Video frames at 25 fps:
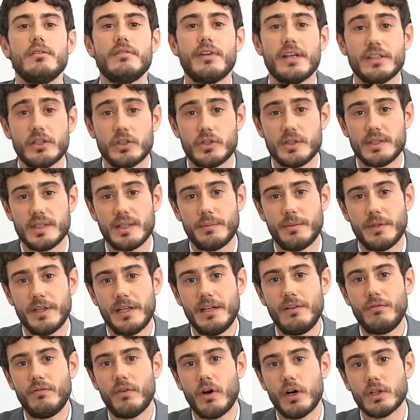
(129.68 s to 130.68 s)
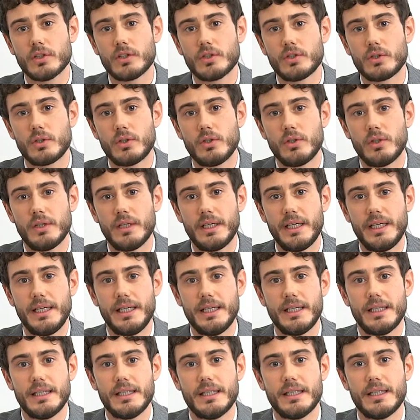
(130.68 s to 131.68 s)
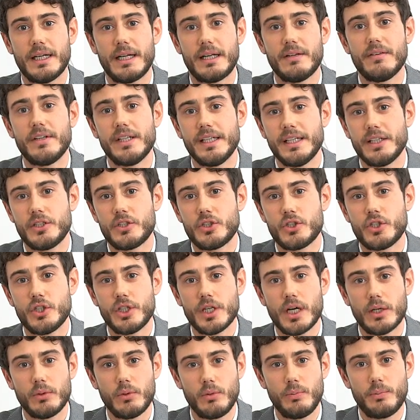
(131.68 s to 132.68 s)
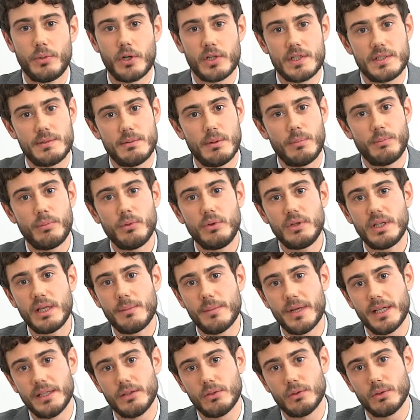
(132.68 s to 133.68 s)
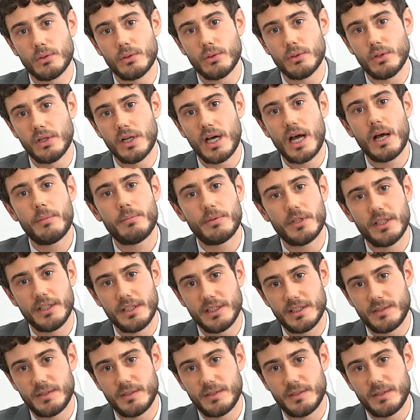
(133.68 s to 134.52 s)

Fateci sapere il vostro e eh, arrivederci ad un prossimo appuntamento con Update